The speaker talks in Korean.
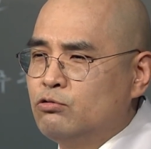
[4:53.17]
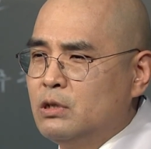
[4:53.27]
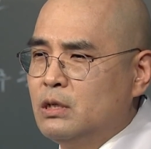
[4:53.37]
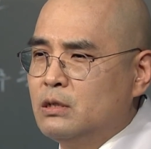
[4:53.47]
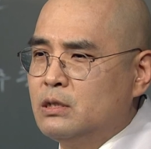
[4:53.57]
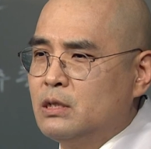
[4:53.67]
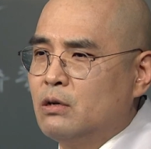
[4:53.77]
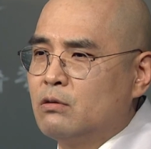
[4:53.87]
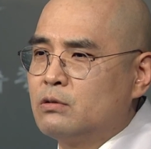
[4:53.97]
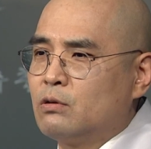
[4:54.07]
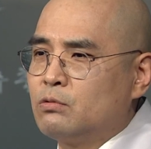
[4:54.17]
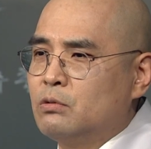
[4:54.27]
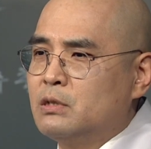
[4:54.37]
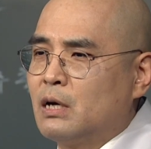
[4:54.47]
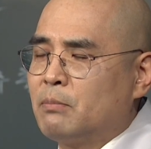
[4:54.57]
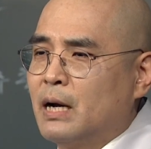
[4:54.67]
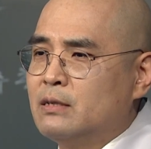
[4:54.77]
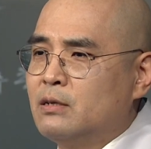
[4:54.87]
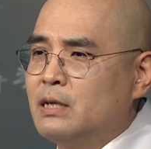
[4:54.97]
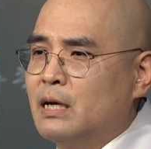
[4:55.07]
윤리의식이 어느 정도 이상
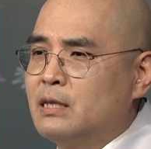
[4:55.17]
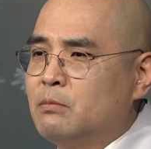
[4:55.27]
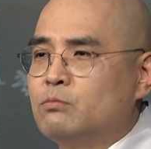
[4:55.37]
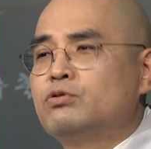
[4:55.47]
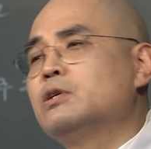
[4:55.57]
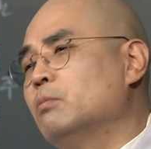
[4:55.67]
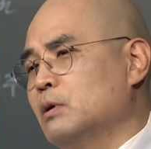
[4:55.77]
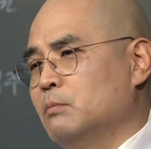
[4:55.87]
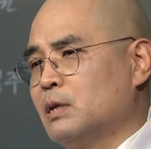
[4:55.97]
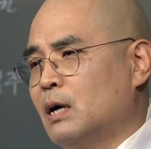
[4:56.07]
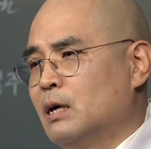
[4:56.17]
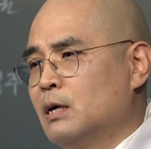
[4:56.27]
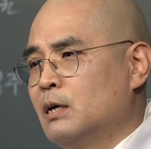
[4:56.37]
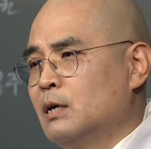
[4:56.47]
반영이 안 되면 묻혀버립니다.